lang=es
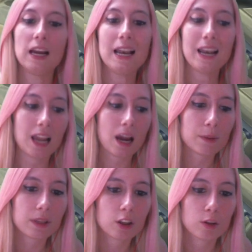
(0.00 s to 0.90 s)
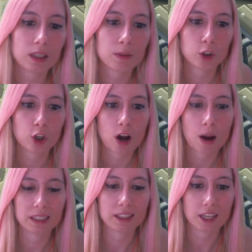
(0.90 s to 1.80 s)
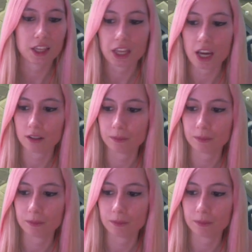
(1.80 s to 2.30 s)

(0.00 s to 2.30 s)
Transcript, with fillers: le ha pedido matrimonio a Patricia.